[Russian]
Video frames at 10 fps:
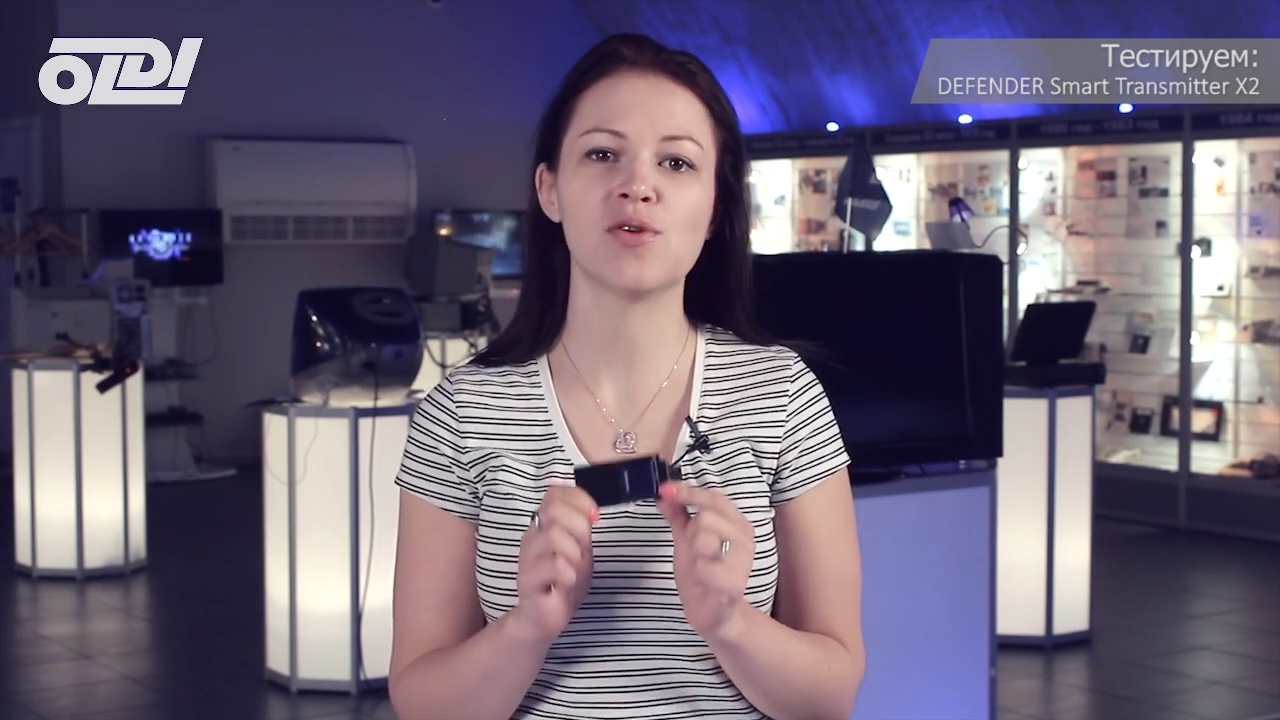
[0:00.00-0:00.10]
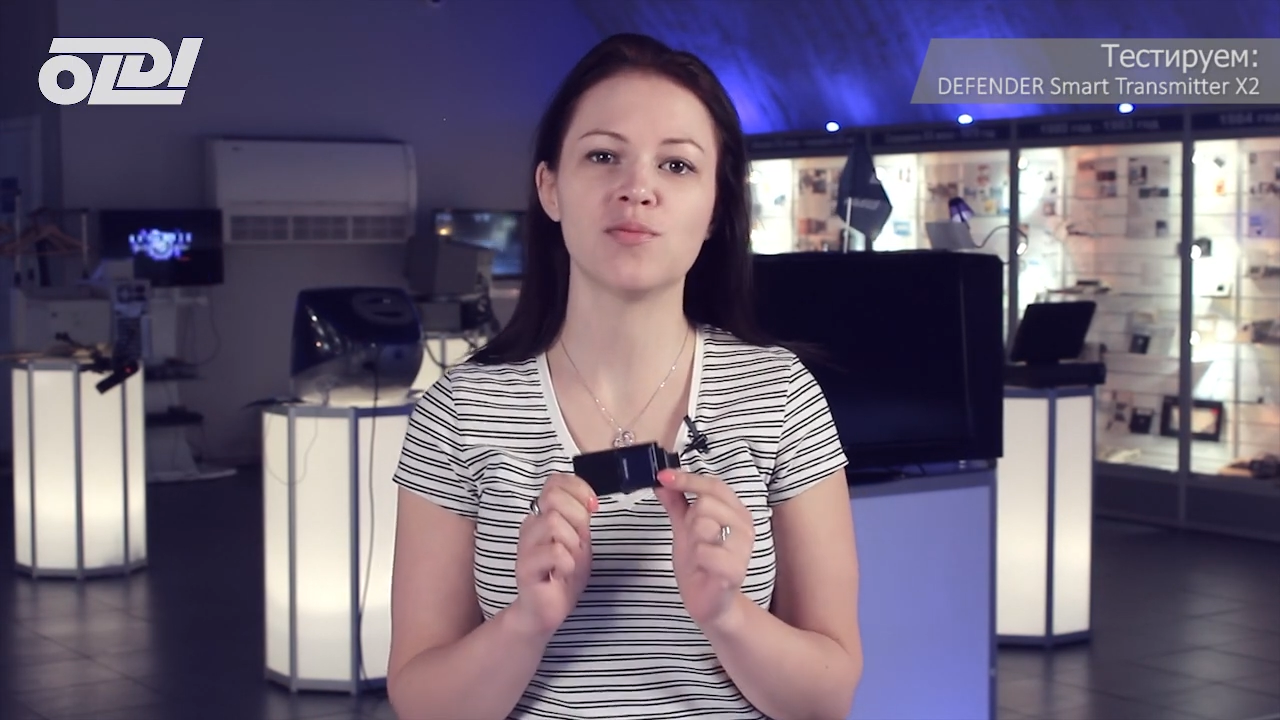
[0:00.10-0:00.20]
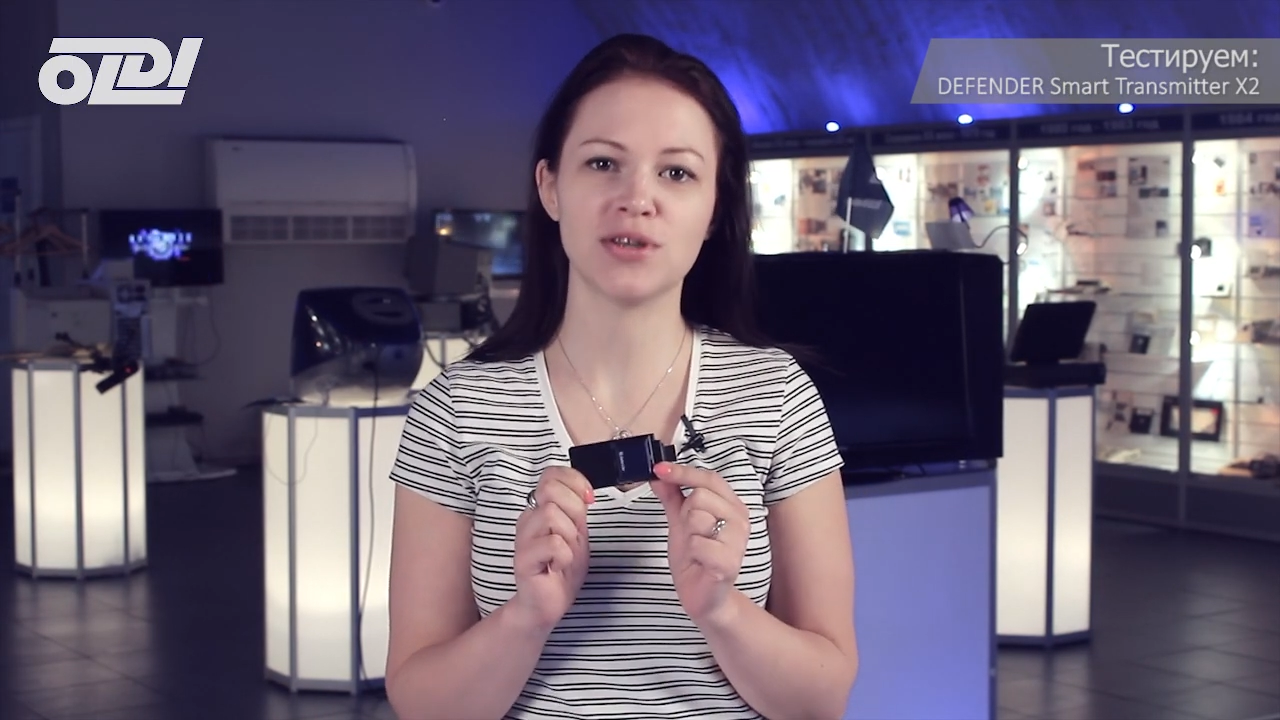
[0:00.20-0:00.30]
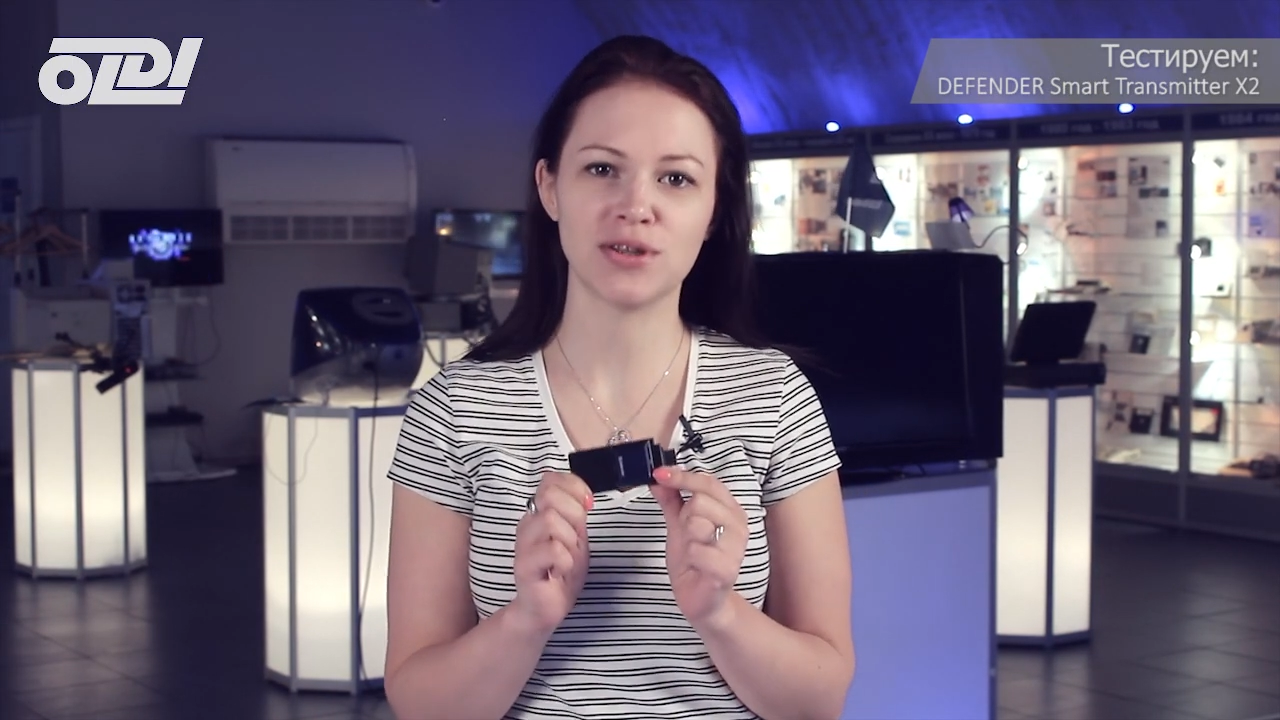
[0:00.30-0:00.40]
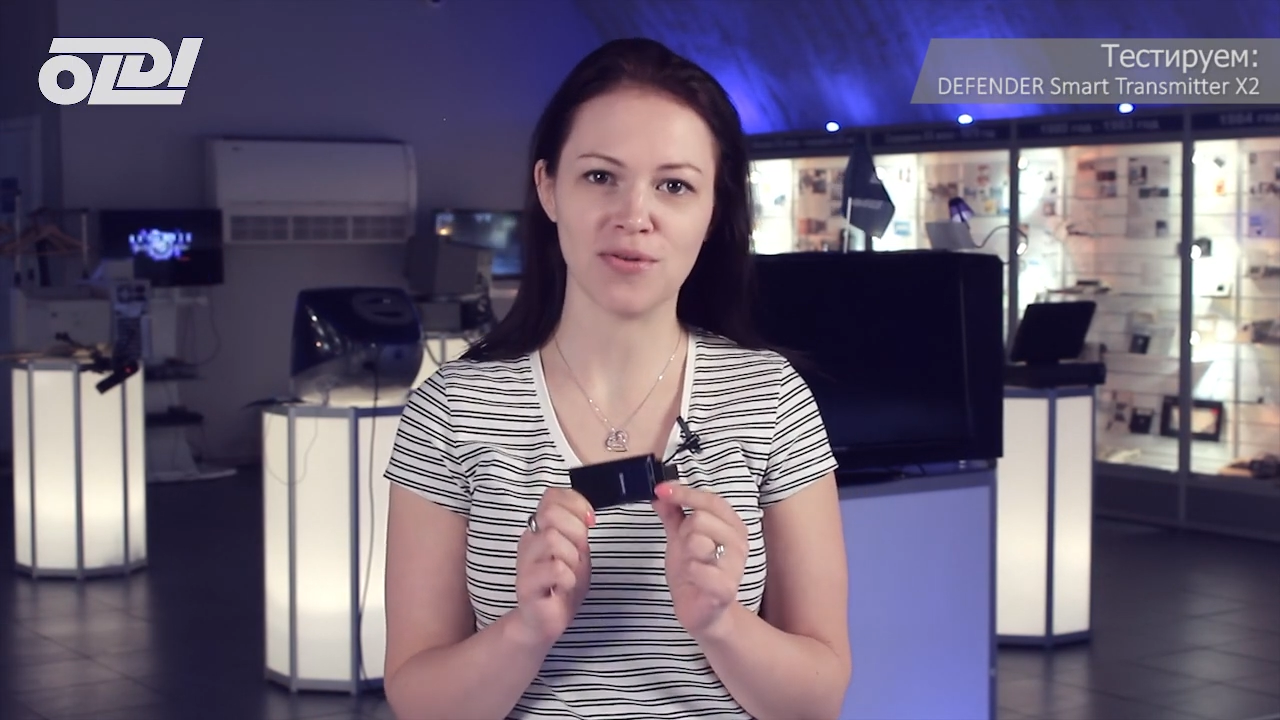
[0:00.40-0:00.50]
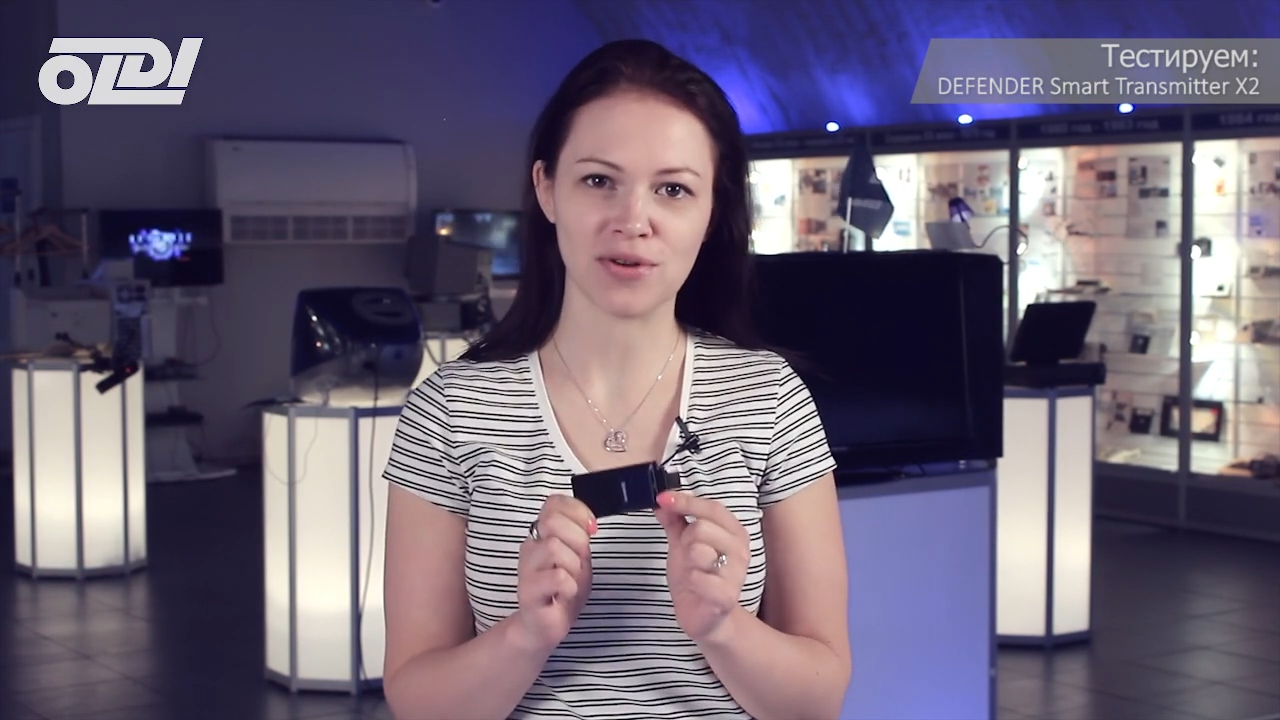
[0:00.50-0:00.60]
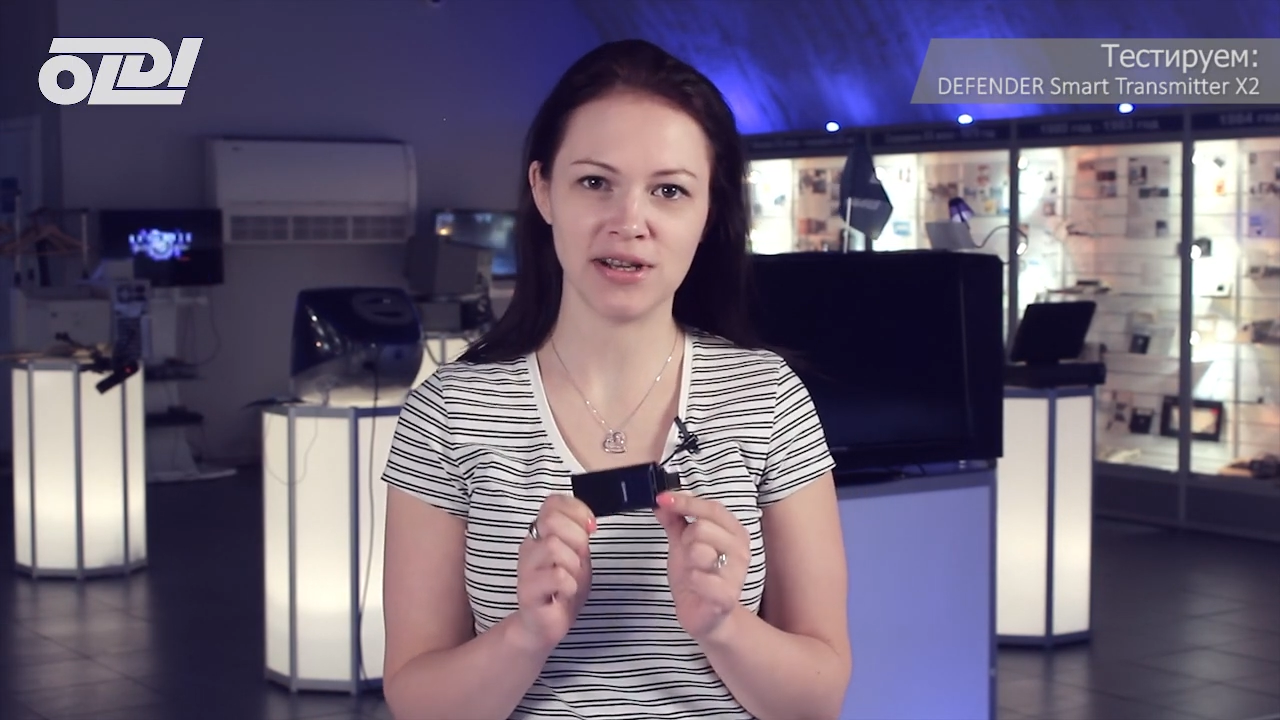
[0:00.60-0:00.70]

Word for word: монитор